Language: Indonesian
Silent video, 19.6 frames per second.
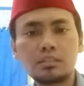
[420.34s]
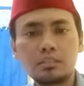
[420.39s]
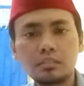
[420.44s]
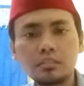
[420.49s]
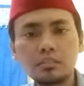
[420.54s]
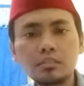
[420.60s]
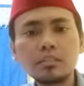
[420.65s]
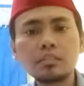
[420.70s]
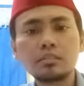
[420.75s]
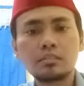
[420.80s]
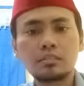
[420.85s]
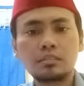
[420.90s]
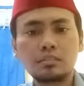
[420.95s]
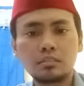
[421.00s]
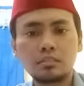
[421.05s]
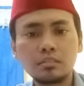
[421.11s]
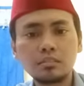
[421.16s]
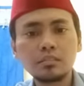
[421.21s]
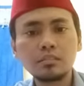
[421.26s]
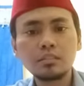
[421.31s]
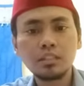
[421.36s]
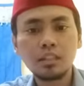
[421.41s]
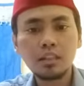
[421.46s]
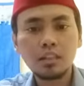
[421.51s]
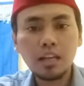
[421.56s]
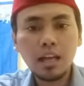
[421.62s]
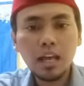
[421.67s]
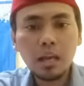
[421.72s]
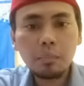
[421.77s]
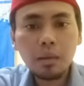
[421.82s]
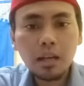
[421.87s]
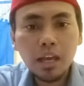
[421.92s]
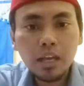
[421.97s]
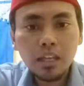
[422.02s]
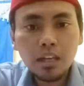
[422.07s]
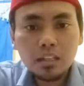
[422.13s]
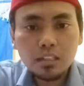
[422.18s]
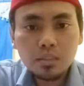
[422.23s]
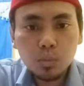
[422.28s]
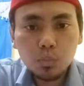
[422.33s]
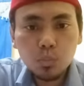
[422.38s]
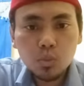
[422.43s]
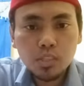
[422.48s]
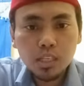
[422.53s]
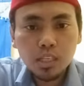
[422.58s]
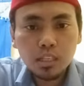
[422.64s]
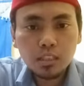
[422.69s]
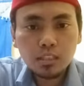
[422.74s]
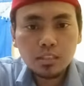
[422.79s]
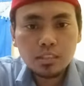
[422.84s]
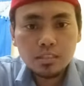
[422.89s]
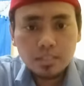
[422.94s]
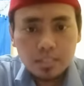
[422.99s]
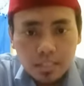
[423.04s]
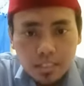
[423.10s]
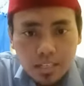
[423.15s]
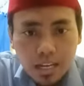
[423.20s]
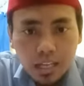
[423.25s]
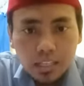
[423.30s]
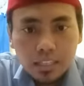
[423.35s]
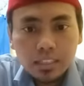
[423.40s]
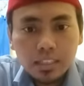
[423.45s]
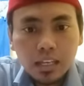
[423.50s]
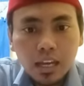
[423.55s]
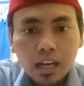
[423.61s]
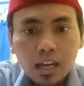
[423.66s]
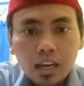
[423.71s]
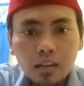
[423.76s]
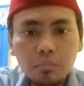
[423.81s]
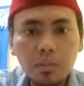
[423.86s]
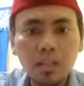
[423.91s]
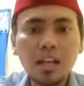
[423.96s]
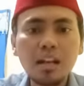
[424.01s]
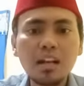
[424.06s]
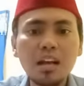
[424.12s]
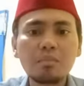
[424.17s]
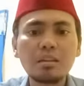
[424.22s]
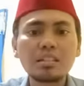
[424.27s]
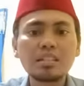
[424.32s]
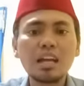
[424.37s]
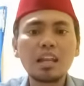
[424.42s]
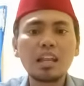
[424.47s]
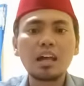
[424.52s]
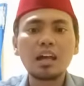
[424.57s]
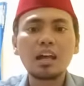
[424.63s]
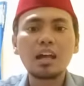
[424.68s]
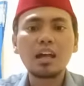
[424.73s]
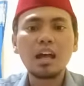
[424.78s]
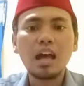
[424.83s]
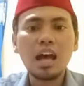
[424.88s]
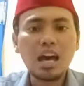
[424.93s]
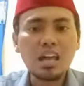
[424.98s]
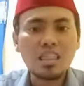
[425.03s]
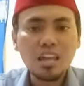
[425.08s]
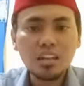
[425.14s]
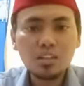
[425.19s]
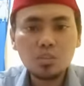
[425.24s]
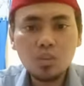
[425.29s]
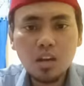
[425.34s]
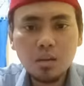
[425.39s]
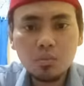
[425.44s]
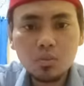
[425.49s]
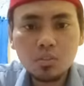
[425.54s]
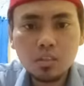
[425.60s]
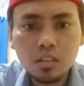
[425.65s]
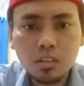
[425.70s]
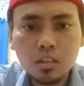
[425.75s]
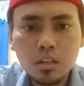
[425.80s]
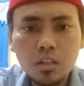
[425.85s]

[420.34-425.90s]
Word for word: hmm, Apakah ini disebut musik? Jika iya, maka gak masalah. Adan juga musik.